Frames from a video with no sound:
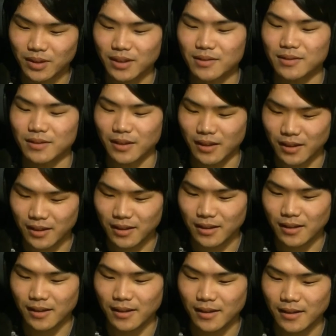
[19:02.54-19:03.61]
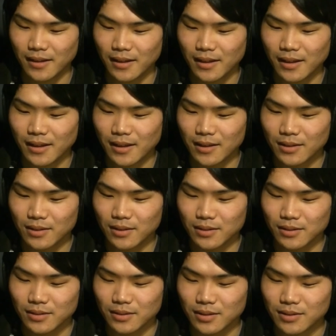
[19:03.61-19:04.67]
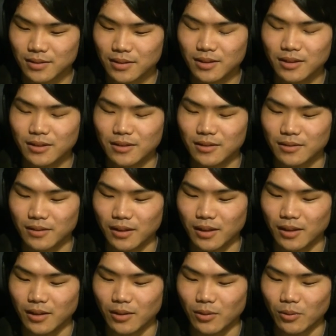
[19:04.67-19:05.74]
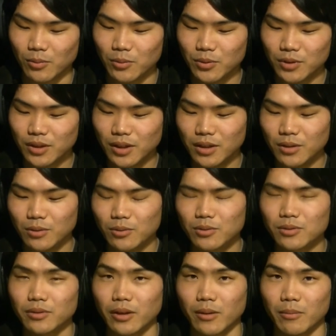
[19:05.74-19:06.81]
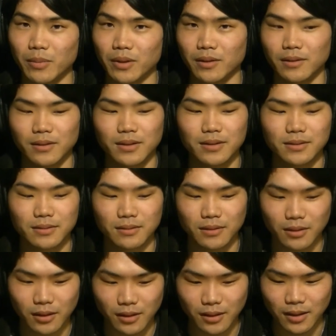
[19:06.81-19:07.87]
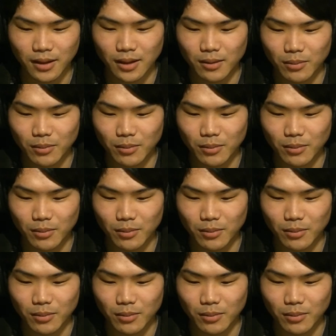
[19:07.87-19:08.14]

いですね。で次にですね思い出に残る現場なんですが、